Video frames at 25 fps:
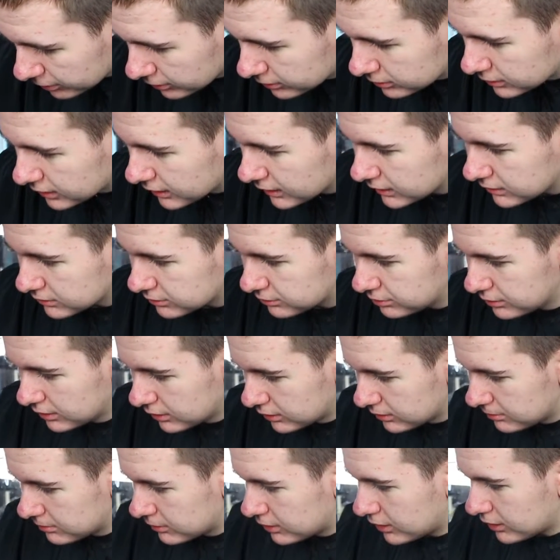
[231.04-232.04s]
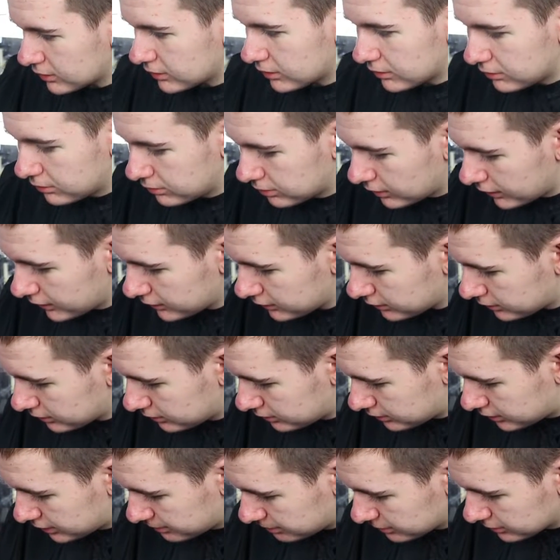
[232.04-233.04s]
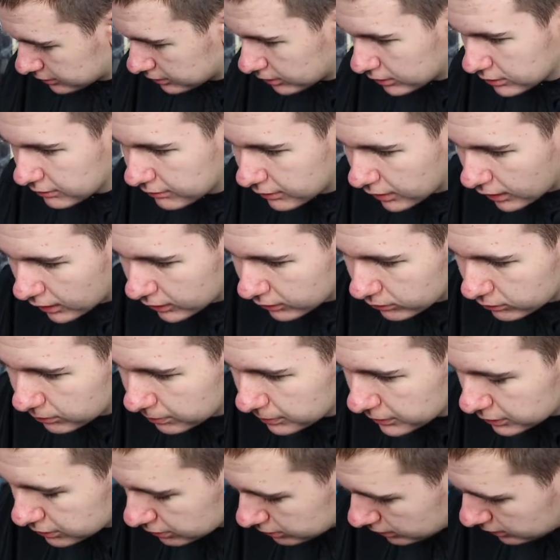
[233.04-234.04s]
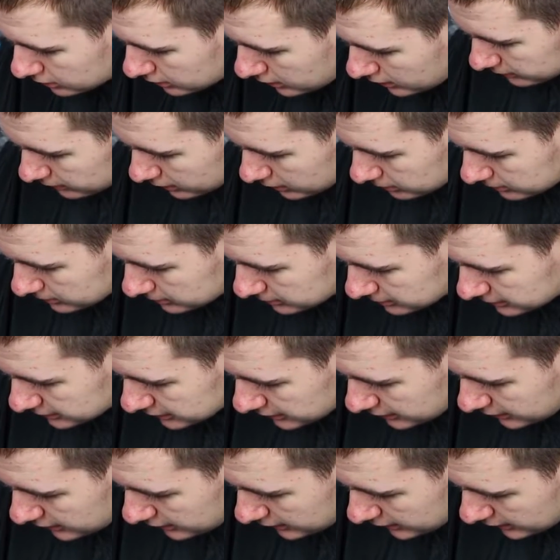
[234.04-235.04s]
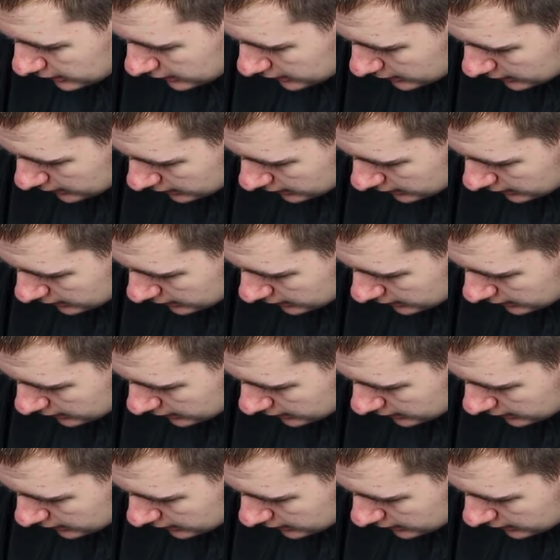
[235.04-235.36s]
pour le côté Celui-là, il m'a l'air d'être correct. Je sais non, il va rien couper, je crois. On va quand même essayer.